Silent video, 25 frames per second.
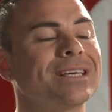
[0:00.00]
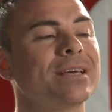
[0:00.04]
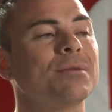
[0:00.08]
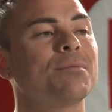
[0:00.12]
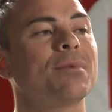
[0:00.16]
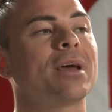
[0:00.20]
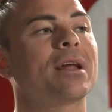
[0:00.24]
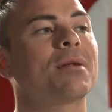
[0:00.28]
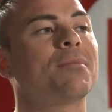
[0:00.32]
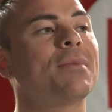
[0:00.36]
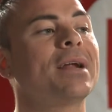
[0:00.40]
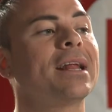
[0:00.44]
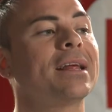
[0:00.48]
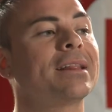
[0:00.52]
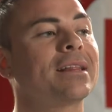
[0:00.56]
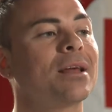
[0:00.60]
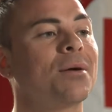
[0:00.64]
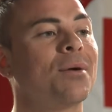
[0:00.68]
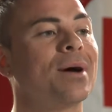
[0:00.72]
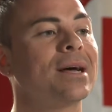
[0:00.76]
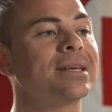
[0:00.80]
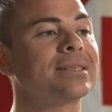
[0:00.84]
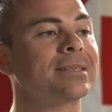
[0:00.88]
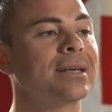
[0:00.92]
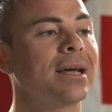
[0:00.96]
que mi hermana
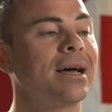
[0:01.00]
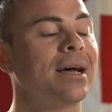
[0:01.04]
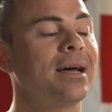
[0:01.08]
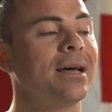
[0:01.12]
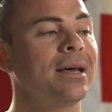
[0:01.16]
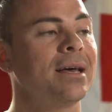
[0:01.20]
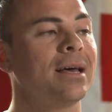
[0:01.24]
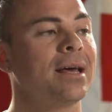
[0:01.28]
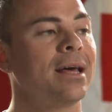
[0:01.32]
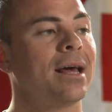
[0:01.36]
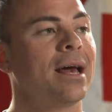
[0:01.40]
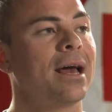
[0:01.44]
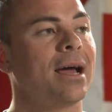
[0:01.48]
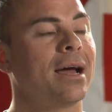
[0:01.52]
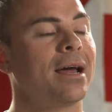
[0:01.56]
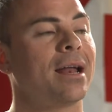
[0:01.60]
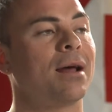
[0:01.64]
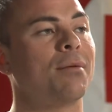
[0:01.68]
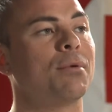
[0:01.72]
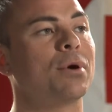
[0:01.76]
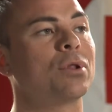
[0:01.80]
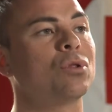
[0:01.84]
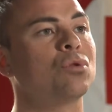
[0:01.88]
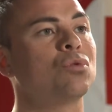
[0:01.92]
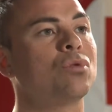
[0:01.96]
estaba allá
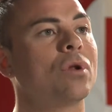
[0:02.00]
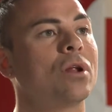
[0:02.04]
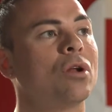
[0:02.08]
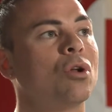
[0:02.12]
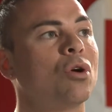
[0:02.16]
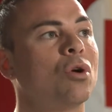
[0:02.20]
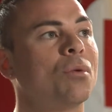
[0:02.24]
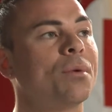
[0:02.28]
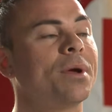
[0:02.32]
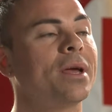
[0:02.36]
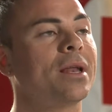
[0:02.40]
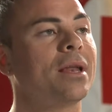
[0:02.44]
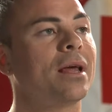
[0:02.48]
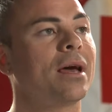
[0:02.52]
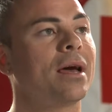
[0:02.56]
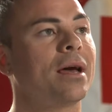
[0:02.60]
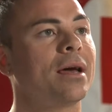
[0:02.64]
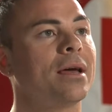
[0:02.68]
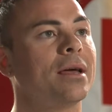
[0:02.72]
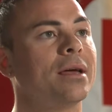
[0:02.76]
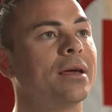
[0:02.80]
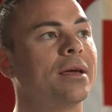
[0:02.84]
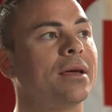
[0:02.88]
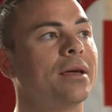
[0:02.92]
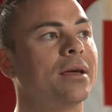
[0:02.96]
grabando una novela
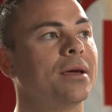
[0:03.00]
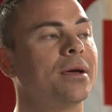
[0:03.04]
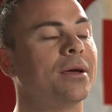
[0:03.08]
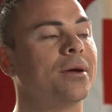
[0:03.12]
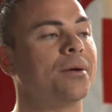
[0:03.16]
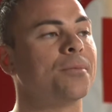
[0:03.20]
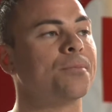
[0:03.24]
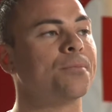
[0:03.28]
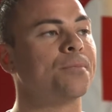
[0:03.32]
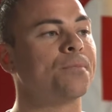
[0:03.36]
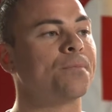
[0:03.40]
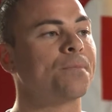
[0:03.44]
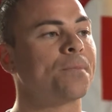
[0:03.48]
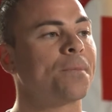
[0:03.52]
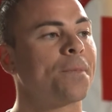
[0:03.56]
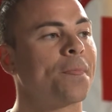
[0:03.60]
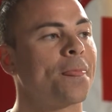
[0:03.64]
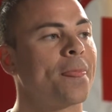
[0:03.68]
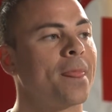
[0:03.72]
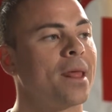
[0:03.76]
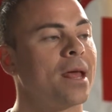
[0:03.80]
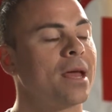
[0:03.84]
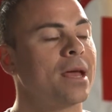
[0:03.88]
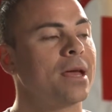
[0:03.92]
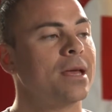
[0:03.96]
em,
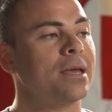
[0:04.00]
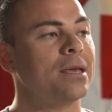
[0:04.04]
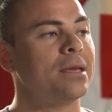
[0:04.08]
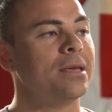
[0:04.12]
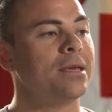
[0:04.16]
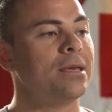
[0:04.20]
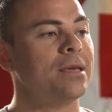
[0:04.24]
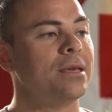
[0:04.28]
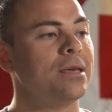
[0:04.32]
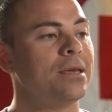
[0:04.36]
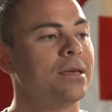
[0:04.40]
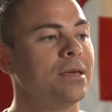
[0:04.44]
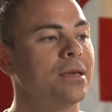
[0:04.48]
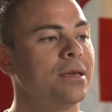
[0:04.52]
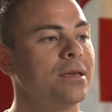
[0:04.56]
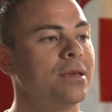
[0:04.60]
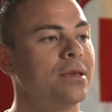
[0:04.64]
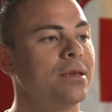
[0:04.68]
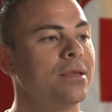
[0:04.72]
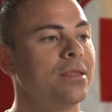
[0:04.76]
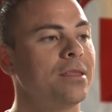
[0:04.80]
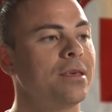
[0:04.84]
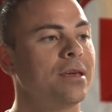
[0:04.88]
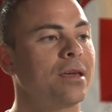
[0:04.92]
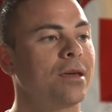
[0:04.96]

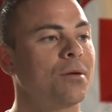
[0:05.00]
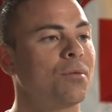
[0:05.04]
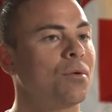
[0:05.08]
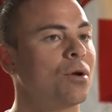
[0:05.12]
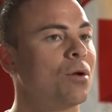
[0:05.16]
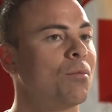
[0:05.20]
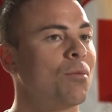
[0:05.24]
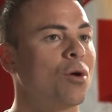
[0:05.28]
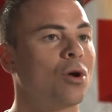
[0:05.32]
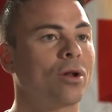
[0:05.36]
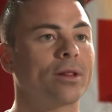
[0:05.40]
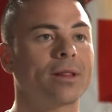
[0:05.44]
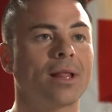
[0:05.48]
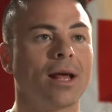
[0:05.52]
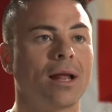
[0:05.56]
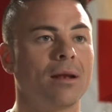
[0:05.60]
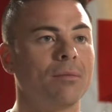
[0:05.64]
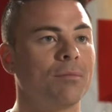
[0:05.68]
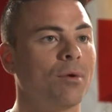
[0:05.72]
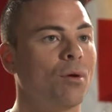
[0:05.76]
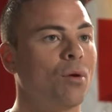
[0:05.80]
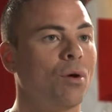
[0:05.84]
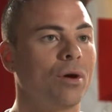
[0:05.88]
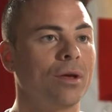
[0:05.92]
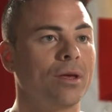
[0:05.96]
y dije, bueno, mortal,
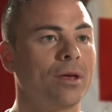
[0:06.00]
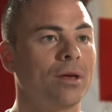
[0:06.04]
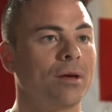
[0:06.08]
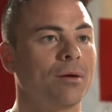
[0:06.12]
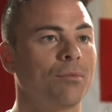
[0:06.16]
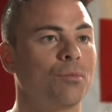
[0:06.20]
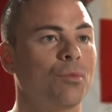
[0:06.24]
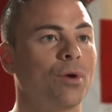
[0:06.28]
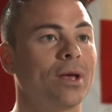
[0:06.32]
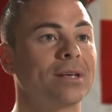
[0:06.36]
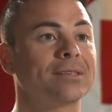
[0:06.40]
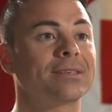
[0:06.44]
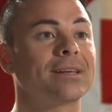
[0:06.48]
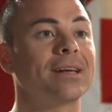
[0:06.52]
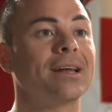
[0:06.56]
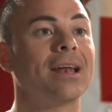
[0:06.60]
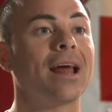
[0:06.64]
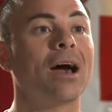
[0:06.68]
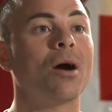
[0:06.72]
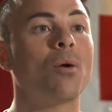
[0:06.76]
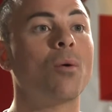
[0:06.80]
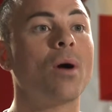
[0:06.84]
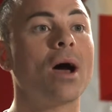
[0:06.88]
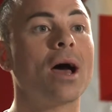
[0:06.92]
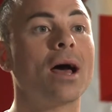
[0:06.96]
me voy. Voy a hacer el
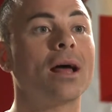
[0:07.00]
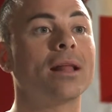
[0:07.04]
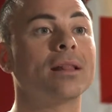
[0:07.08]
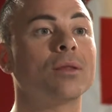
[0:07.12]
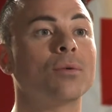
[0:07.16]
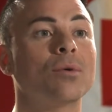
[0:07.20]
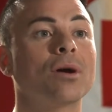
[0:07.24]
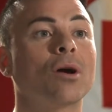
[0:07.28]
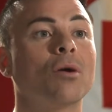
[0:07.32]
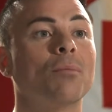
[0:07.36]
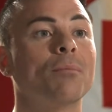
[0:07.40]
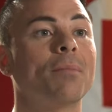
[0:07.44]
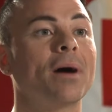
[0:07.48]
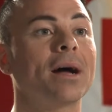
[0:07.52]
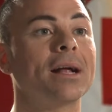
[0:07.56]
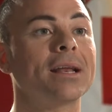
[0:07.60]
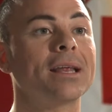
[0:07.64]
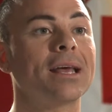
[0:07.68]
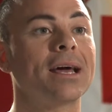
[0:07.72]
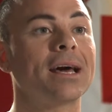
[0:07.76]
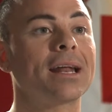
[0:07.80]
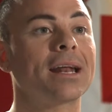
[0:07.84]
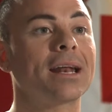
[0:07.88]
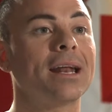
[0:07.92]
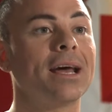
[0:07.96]
aguante, voy a
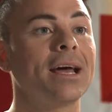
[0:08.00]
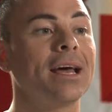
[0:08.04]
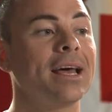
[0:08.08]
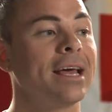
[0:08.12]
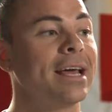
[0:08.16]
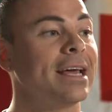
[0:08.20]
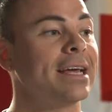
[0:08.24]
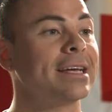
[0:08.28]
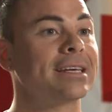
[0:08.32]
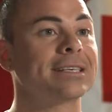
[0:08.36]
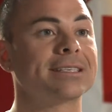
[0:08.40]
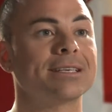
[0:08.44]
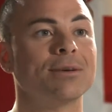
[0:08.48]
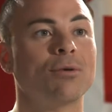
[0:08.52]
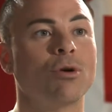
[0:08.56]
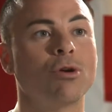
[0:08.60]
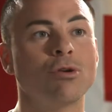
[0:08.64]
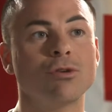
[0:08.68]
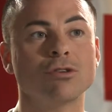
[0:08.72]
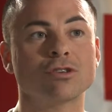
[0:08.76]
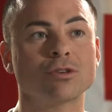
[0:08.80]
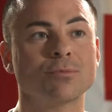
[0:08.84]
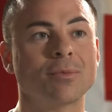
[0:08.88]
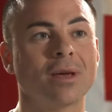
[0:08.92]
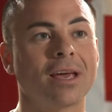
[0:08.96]
acompañarla. él se
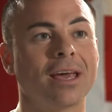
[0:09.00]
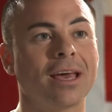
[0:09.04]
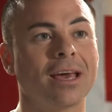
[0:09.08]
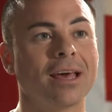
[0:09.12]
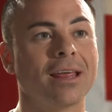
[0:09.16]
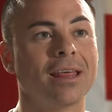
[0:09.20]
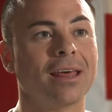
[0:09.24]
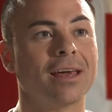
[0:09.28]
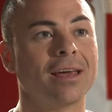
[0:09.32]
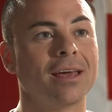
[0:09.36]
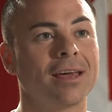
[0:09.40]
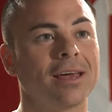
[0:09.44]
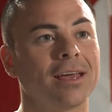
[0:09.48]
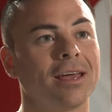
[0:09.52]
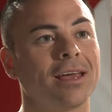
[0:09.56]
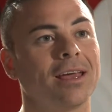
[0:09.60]
volvió y yo me quedé.